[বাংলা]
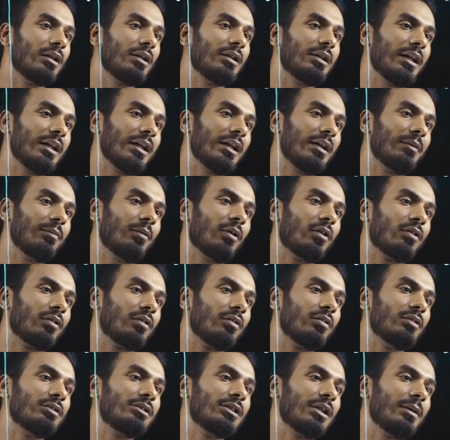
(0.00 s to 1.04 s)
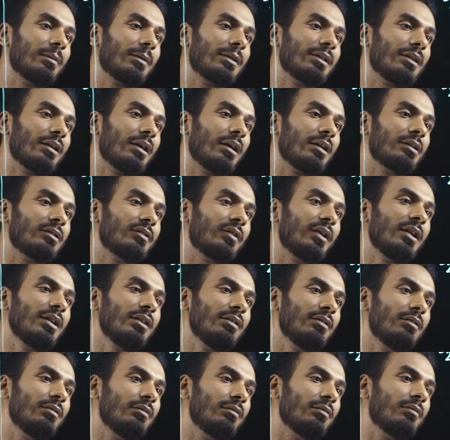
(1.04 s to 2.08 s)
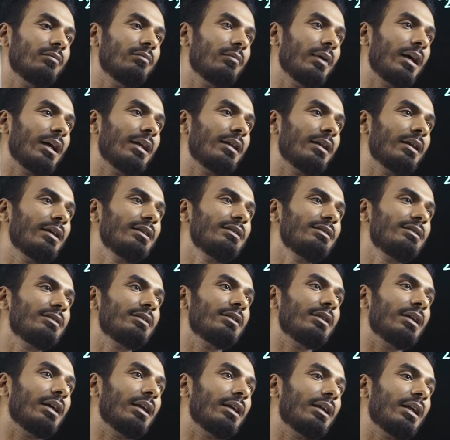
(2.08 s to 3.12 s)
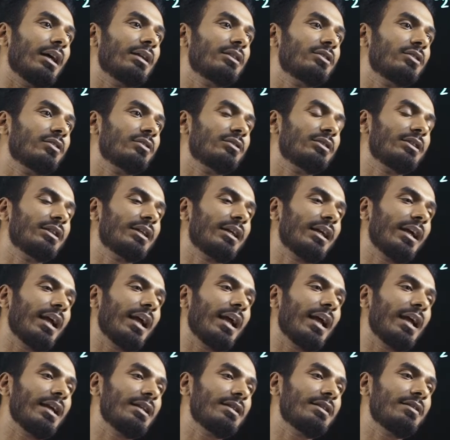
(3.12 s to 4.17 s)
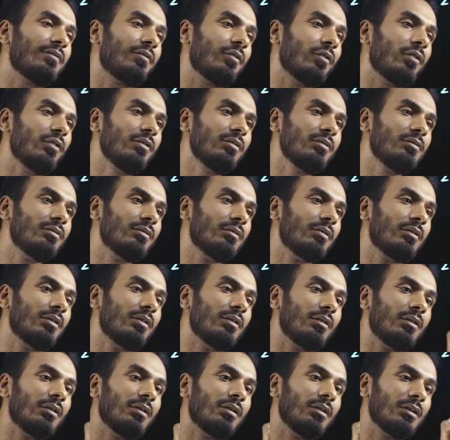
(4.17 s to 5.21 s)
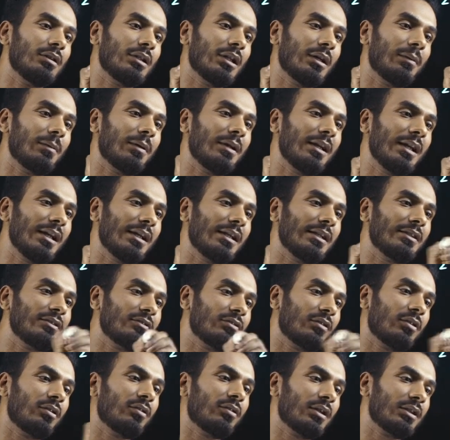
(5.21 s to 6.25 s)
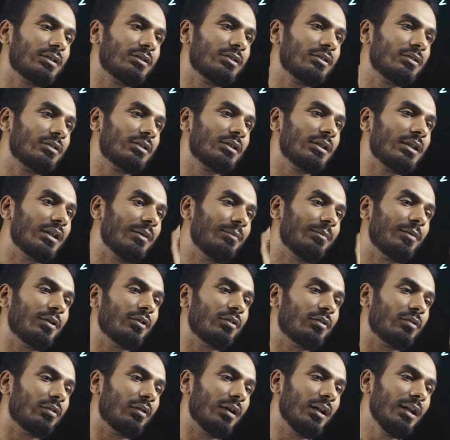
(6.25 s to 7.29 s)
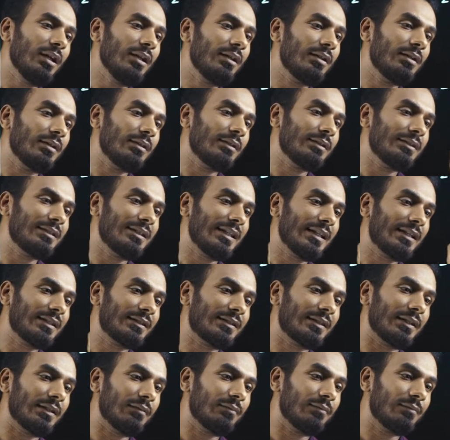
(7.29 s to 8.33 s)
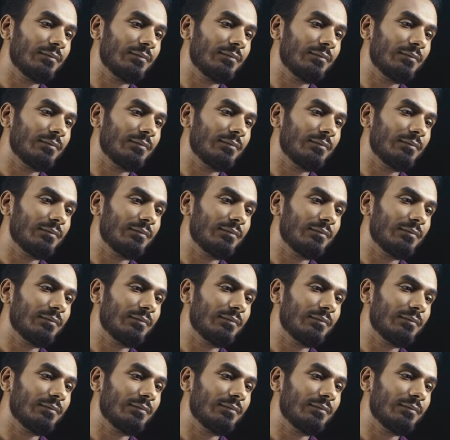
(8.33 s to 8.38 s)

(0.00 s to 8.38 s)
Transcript: টেনের বর্গ হচ্ছে আমাদের হান্ড্রেড মাইনাস এটা আসে হচ্ছে কি এইটি ফোর তার মানে এটা ইজ টু আসছে হচ্ছে কি বিয়োগ করলে সিক্সটি